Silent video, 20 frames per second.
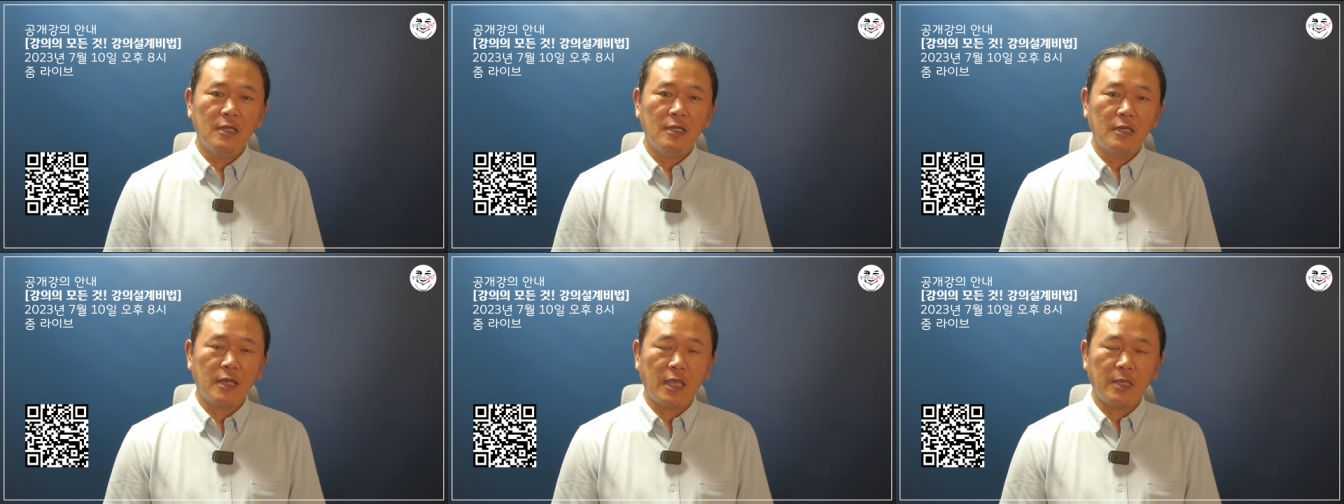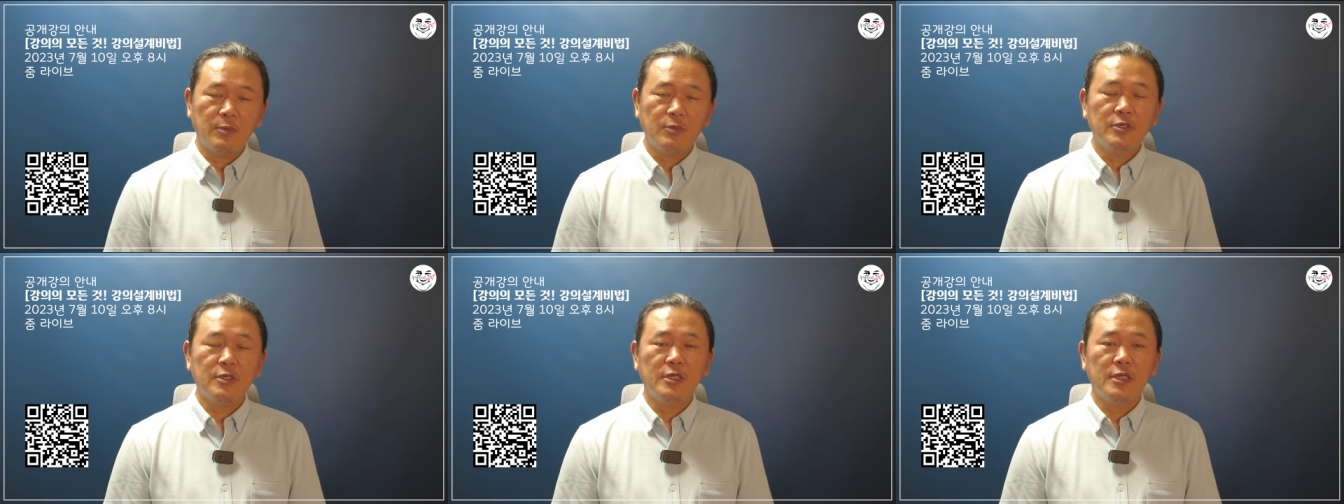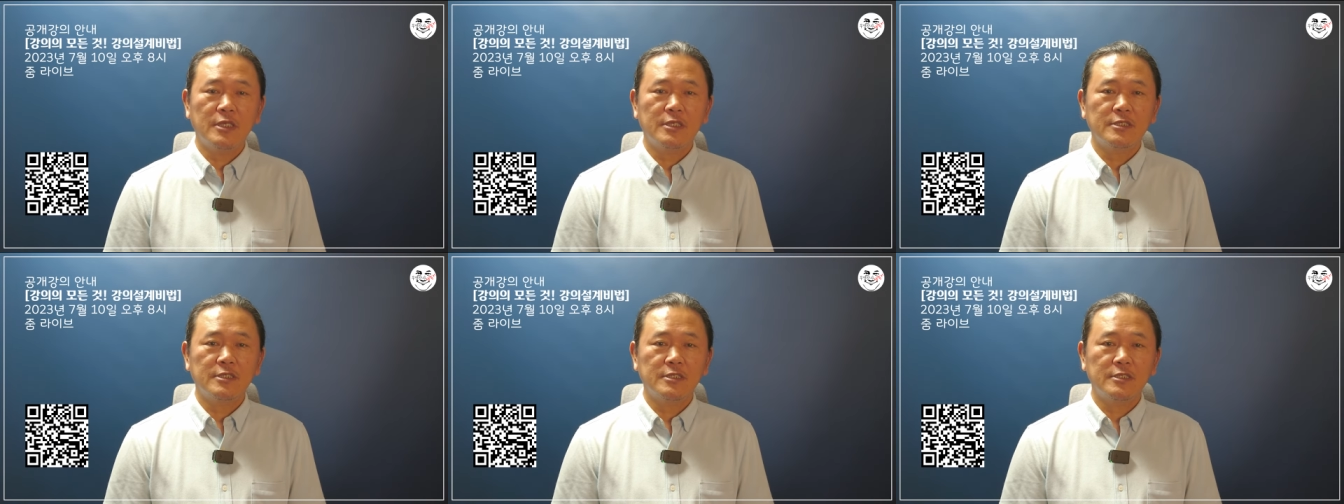라이브
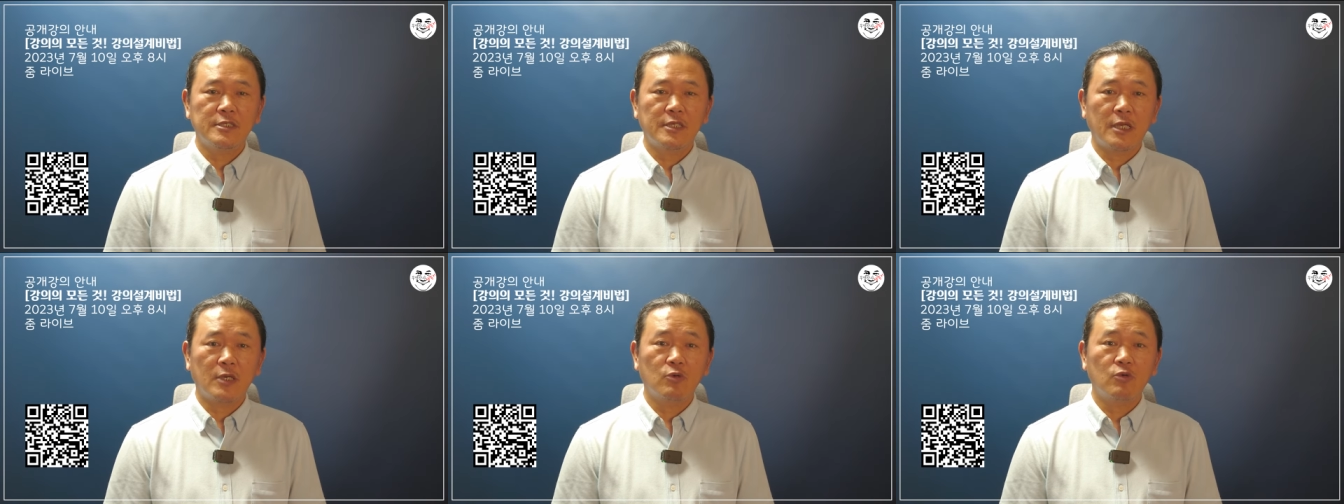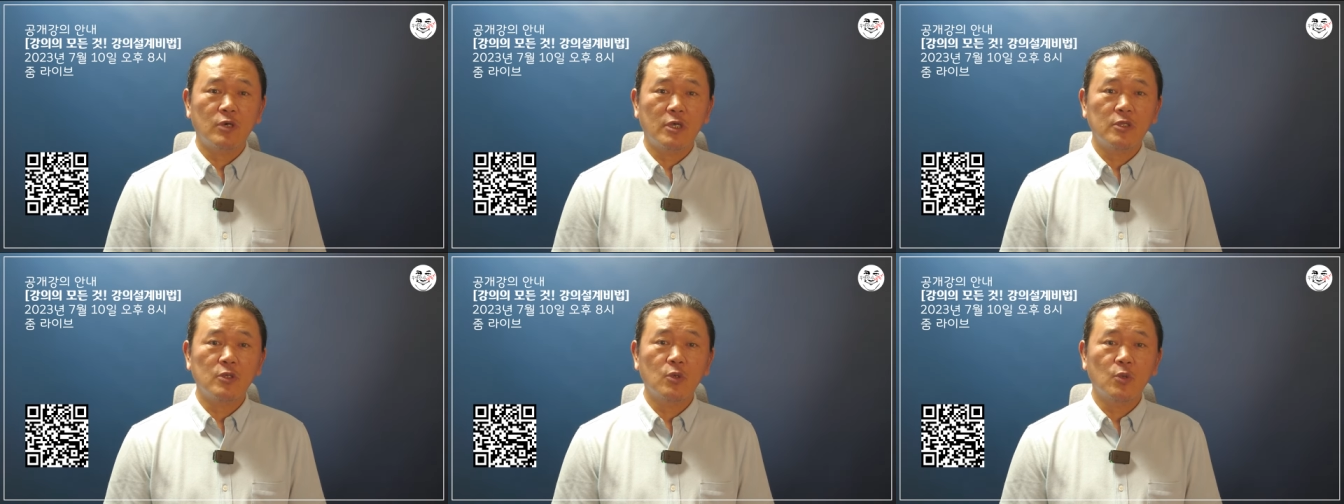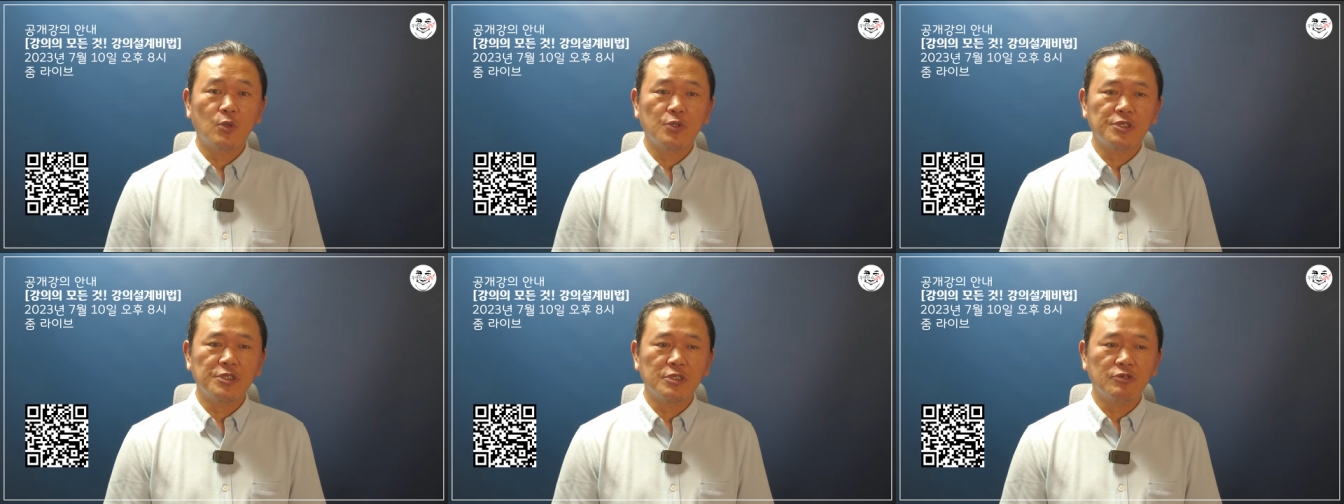클래스라고 하는
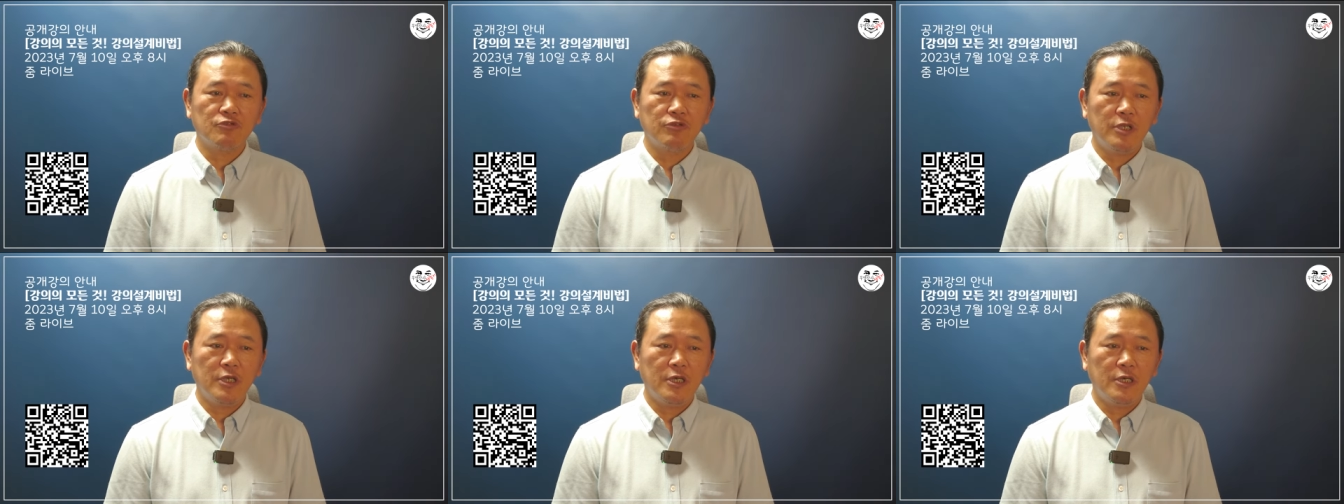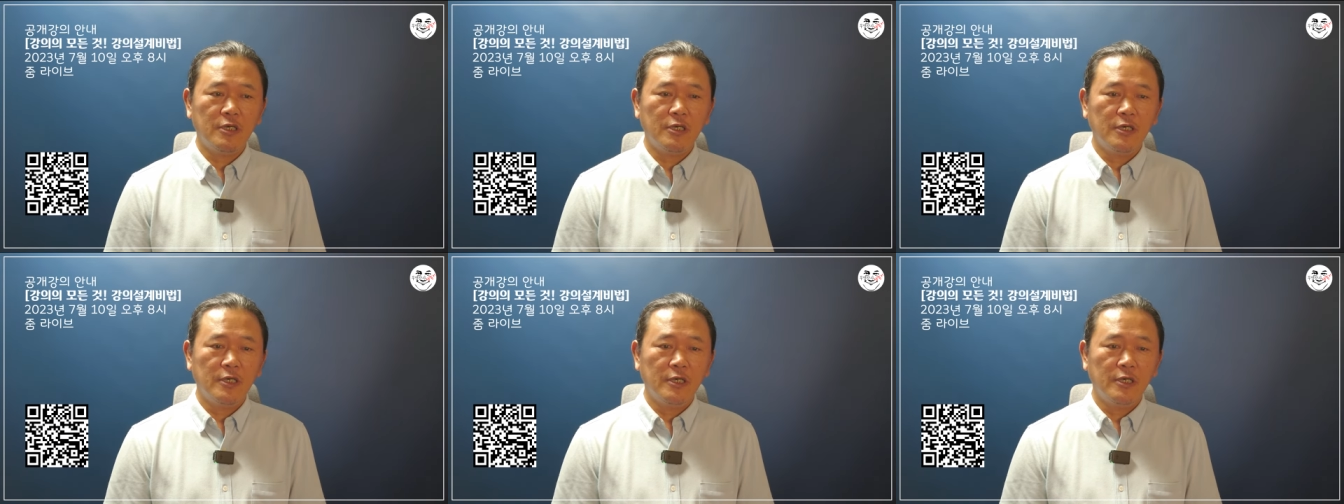곳이고요.